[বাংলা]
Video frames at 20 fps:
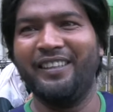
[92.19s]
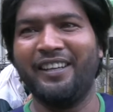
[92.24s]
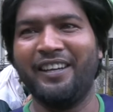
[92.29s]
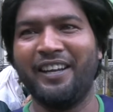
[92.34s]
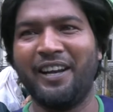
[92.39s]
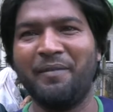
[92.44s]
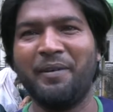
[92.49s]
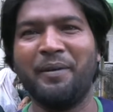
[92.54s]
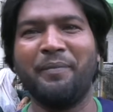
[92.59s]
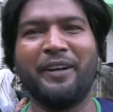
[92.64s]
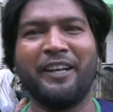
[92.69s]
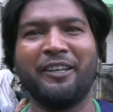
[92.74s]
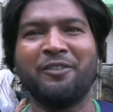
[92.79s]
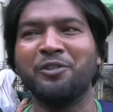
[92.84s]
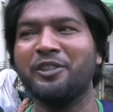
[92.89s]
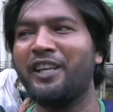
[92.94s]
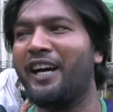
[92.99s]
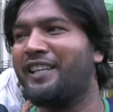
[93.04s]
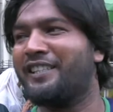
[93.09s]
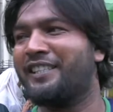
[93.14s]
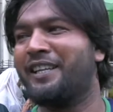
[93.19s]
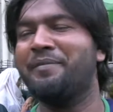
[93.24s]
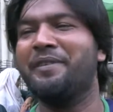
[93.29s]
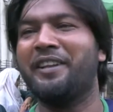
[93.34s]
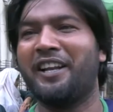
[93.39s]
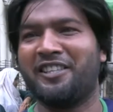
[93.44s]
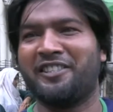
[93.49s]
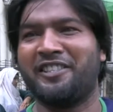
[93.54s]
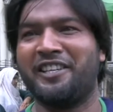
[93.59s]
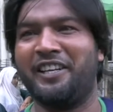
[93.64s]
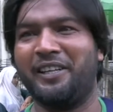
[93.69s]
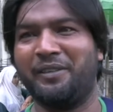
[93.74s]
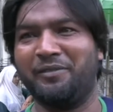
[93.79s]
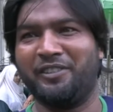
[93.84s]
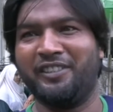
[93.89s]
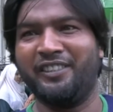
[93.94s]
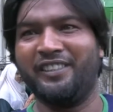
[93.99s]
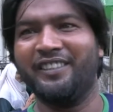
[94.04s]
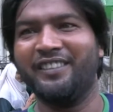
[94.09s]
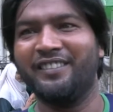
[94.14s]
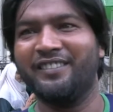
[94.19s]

কারণ আমার পেটে ক্ষুদা আছে আমি রাস্তায় নামছি